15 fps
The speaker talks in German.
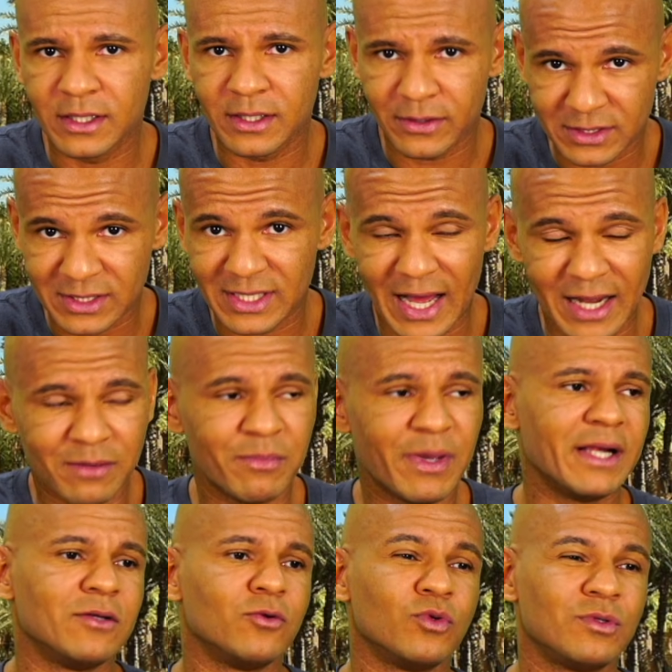äh, sich
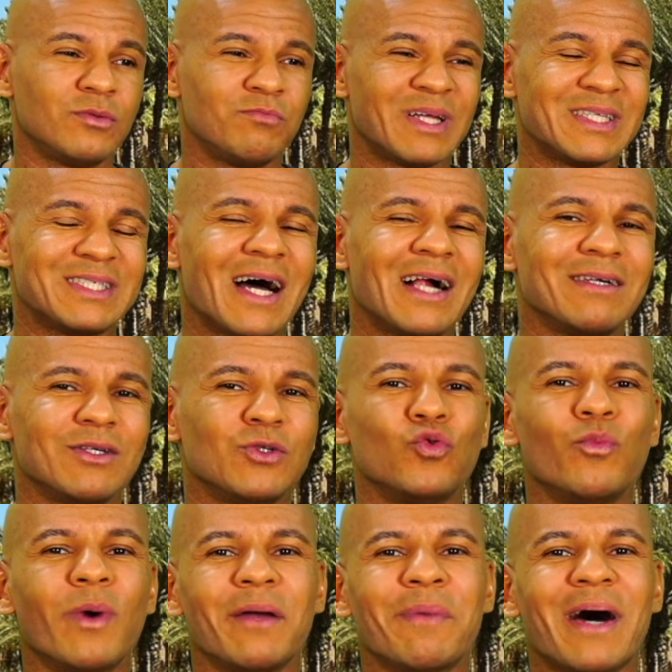anmelden und man zahlt in
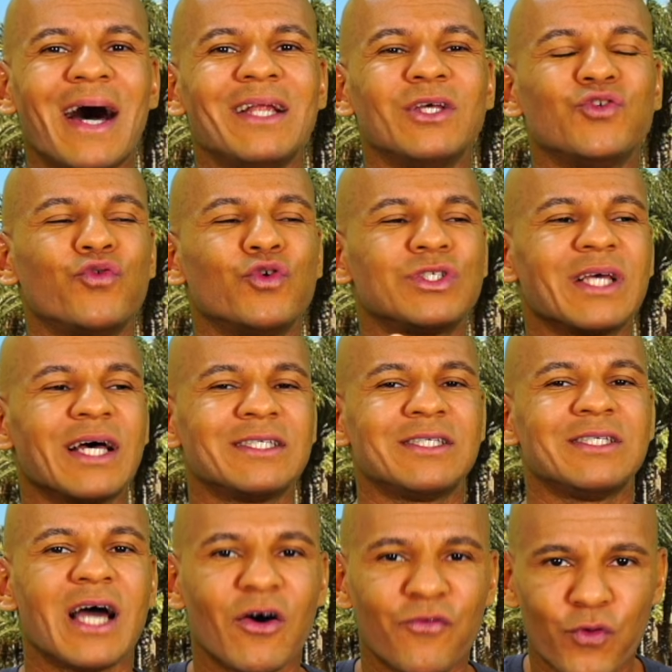Dubai immer alles fürs
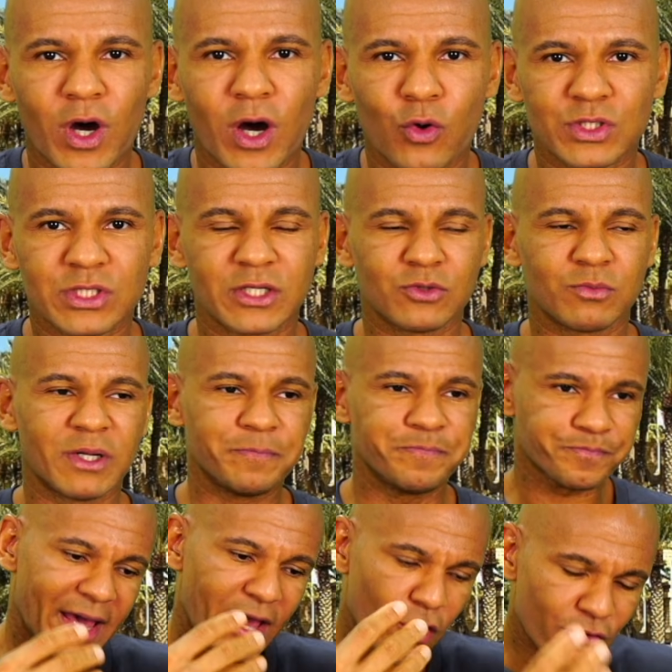ganze Jahr voraus. Also man
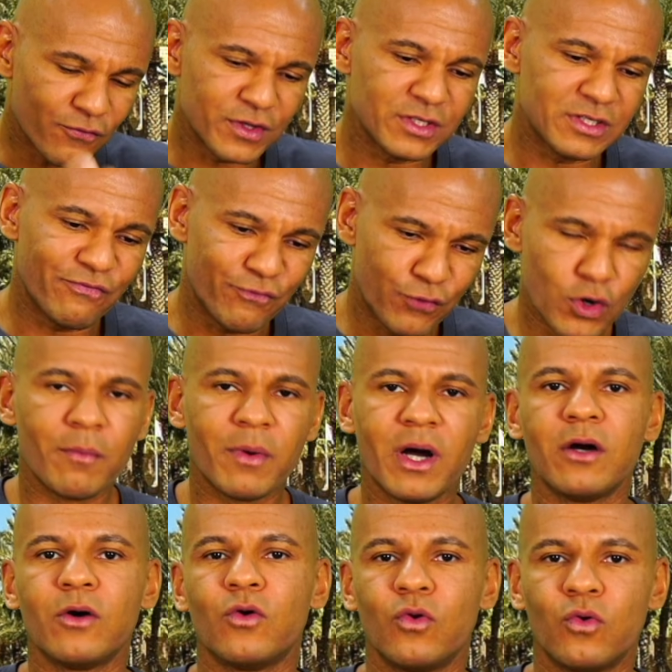eröffnet die
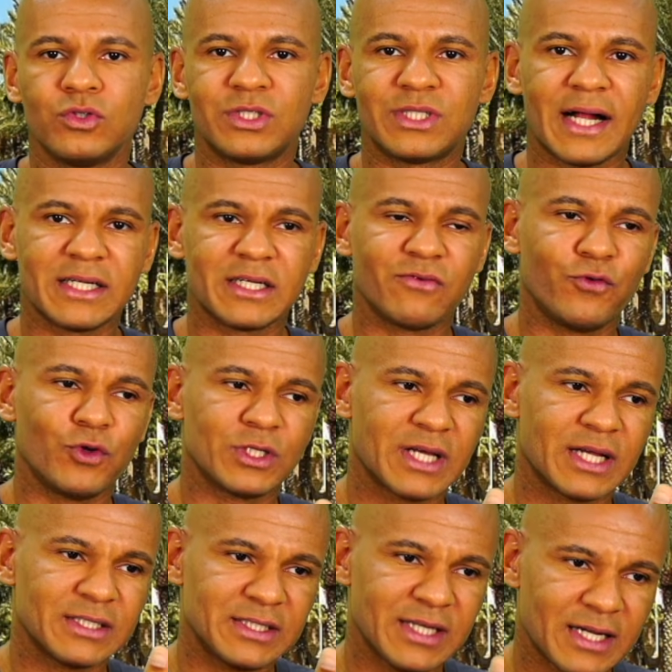Firma und zahlt dann für das
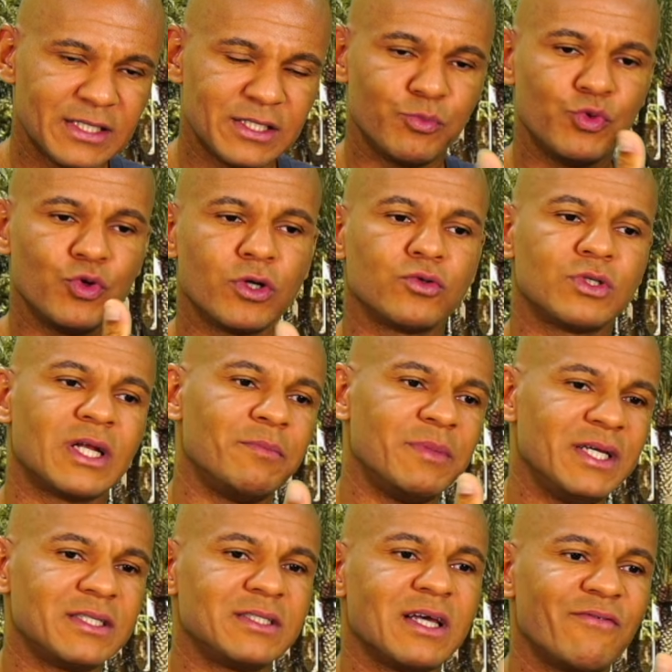ganze Jahr die Gebühren und dann im
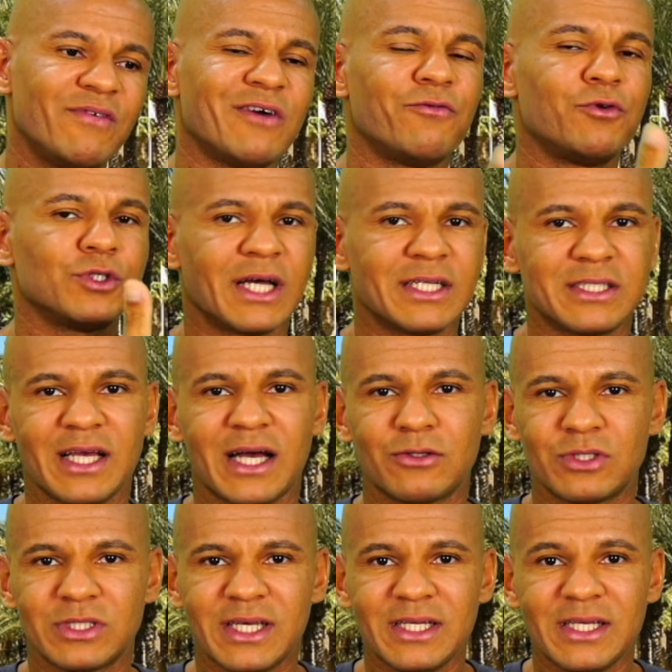nächsten Jahr wieder fürs ganze Jahr.
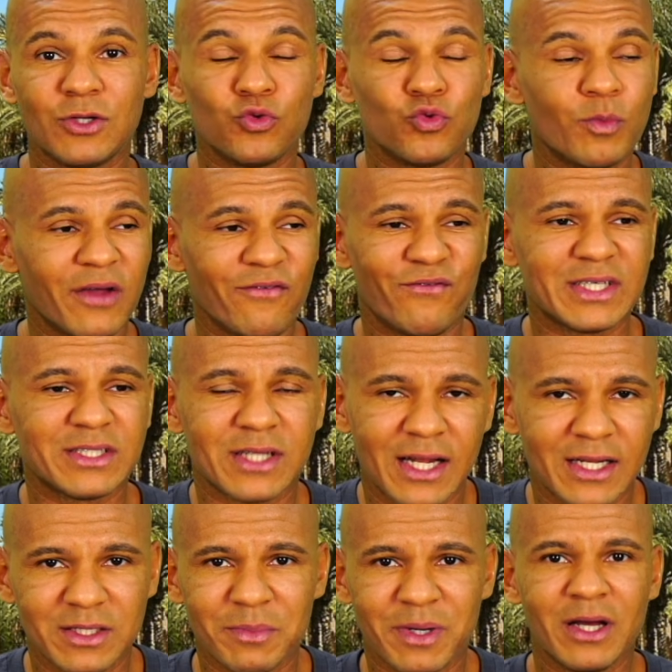Also es geht hier in Dubai fast
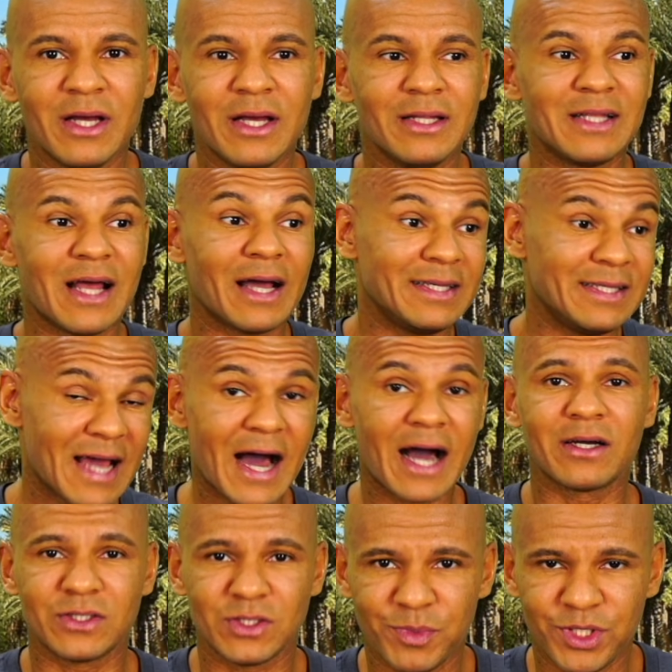alles immer nach
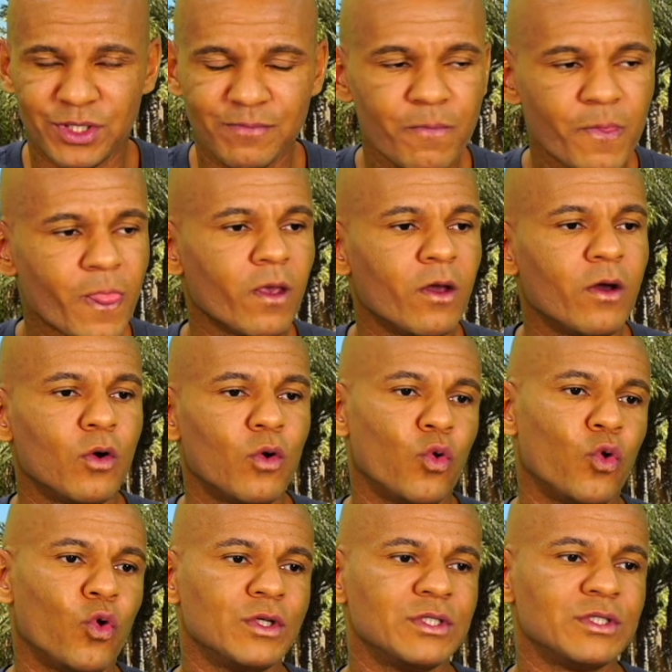Jahresmieten
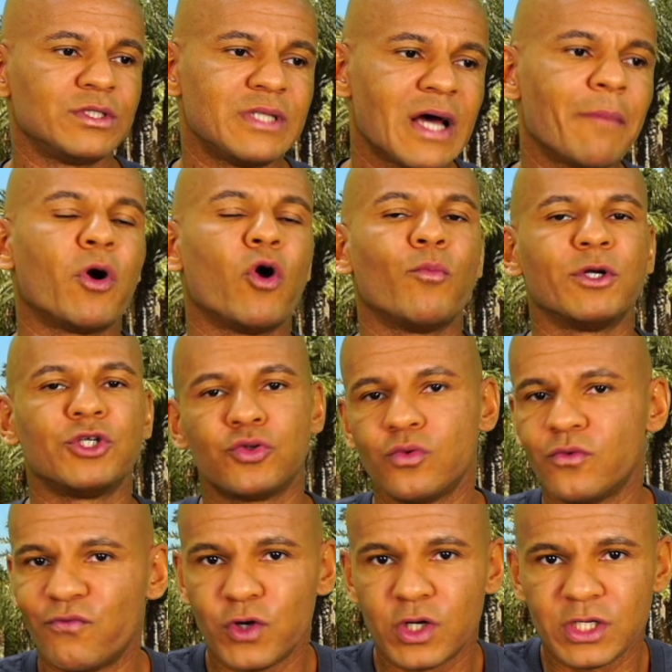und da braucht man
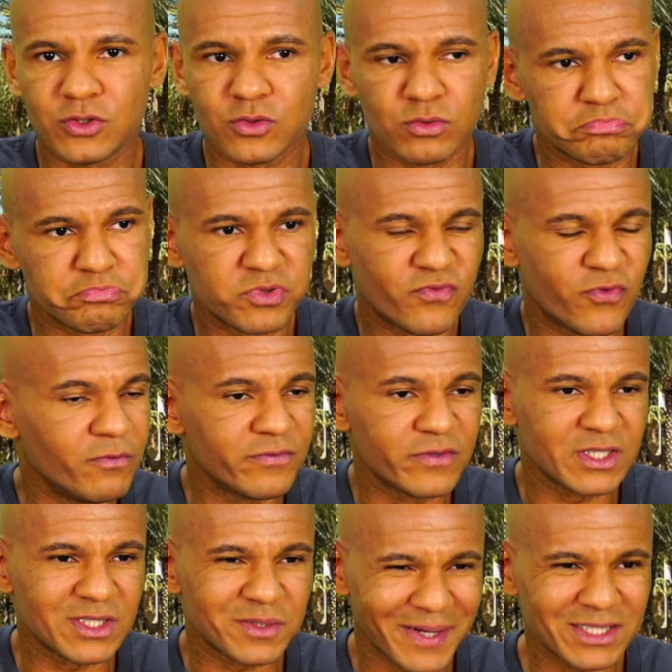schon wirklich so
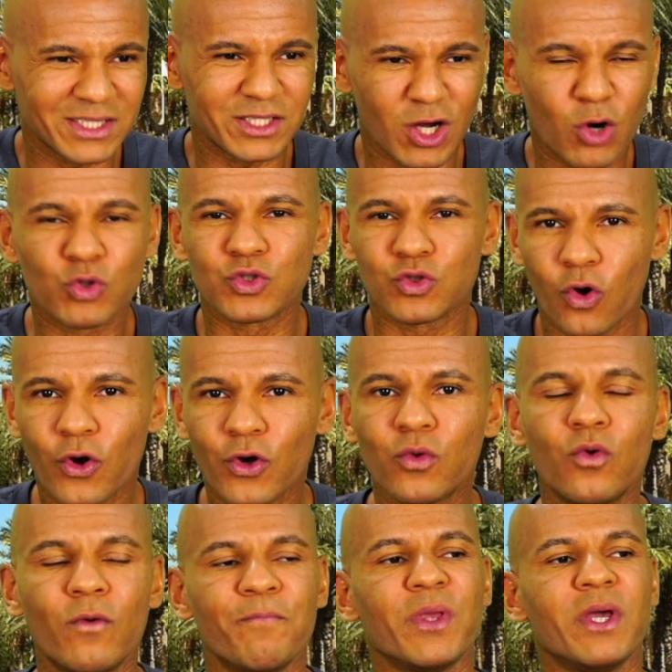15.000, 20.000
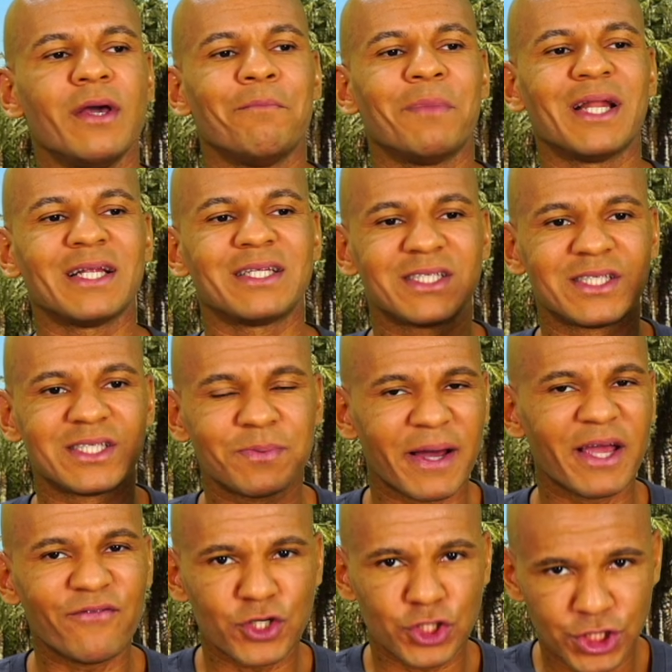Euro. Man hat
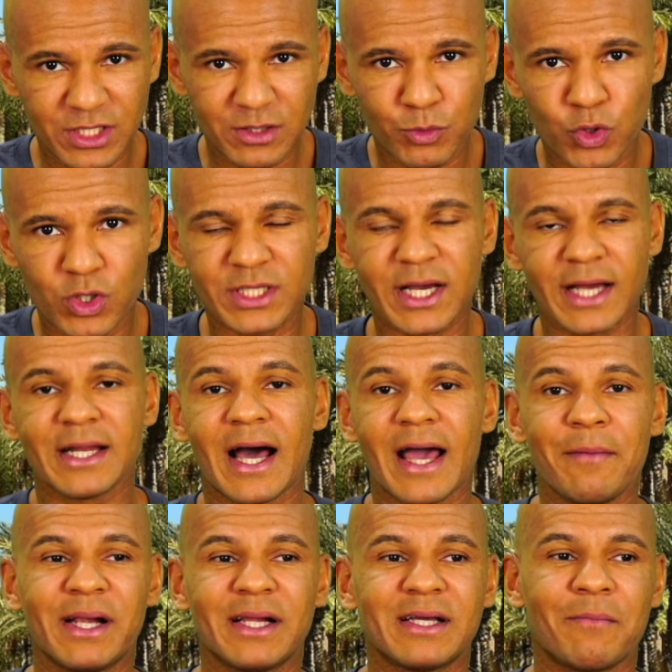zwei verschiedene Möglichkeiten.
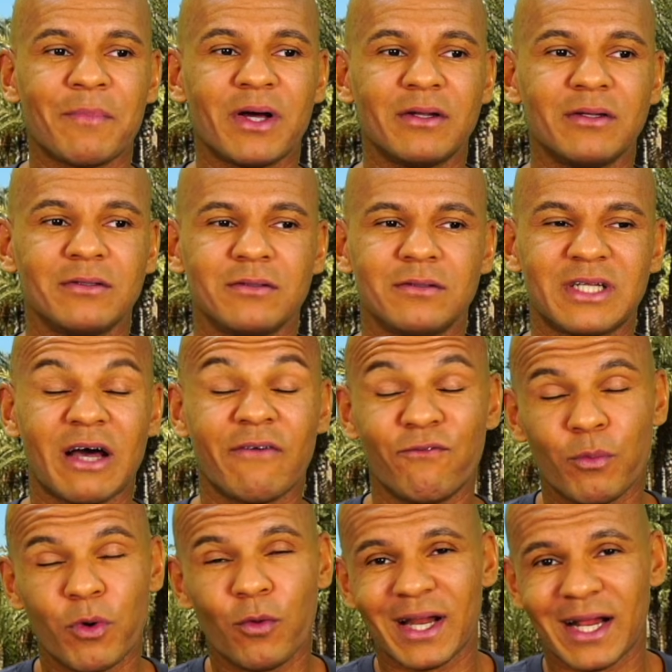Einmal kann man,
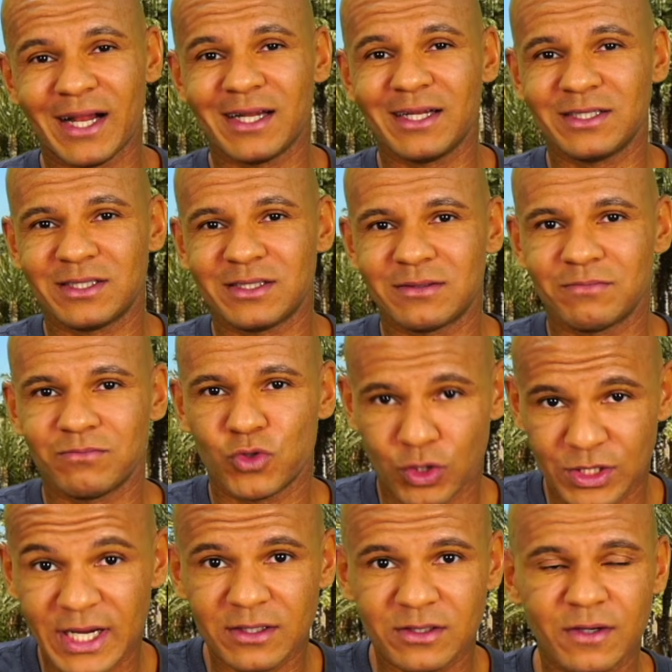dafür braucht man allerdings
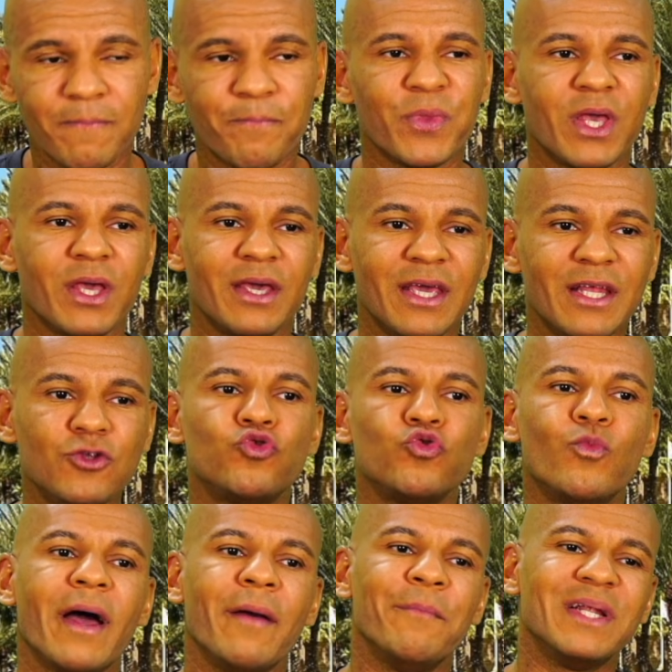Kontakte, in
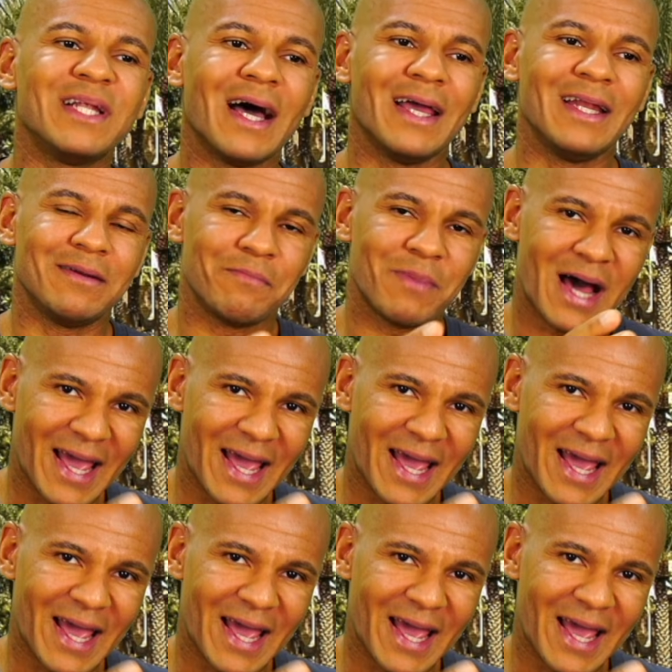Dubai mit einem